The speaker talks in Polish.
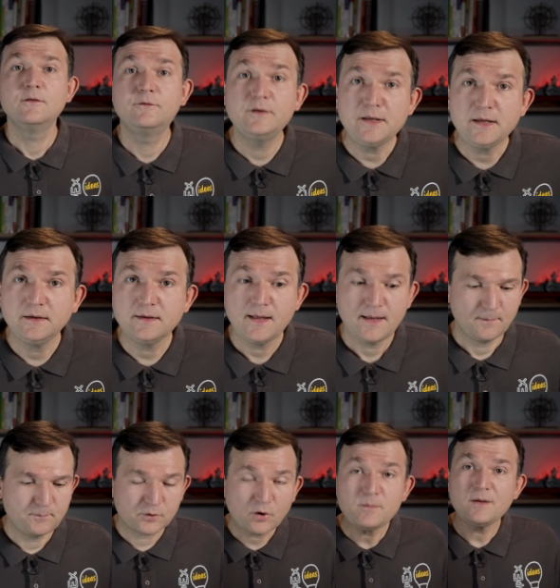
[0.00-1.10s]
W lin
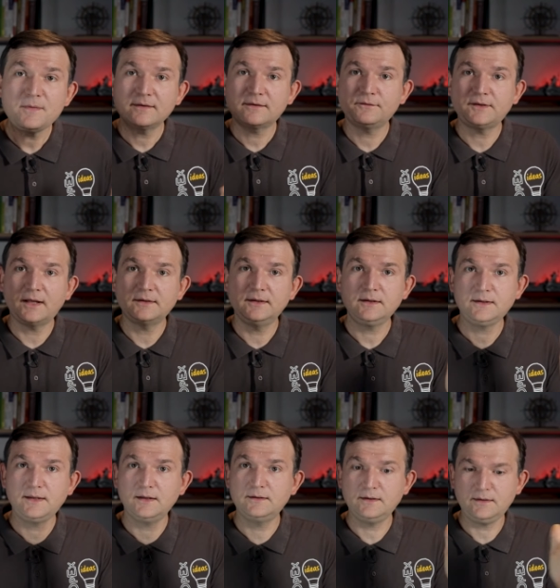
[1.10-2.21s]
problem jest wtedy,
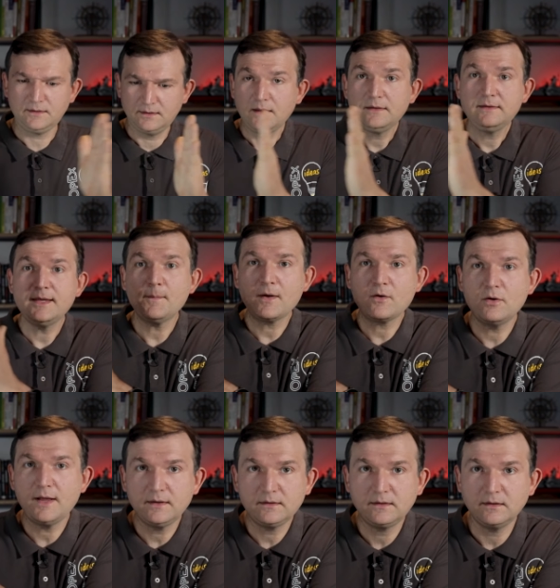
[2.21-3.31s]
kiedy nie ma
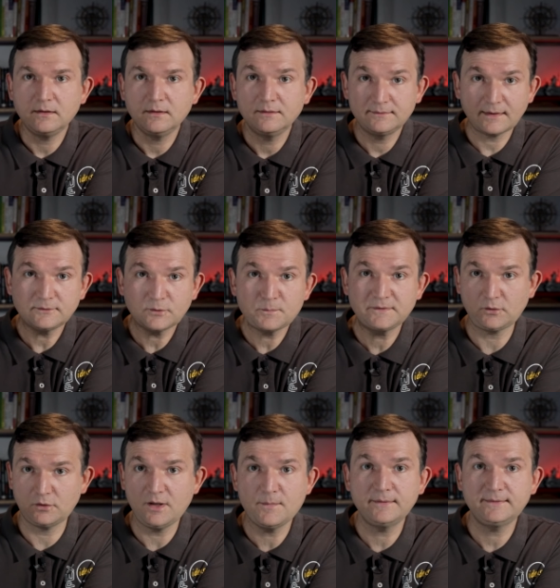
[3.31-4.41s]
kolejki, zasób
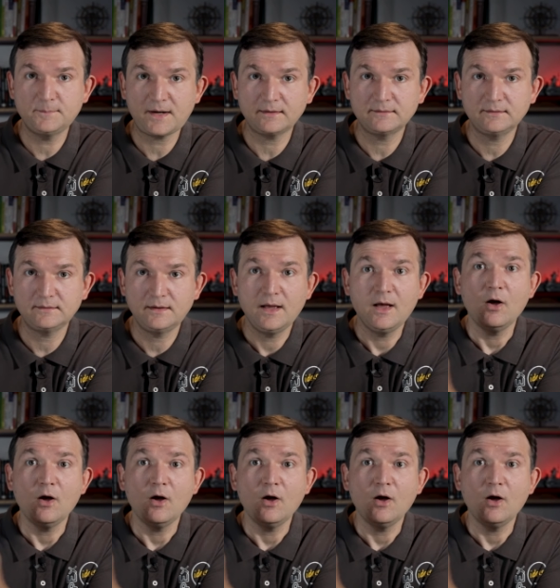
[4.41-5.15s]
stoi bez pracy.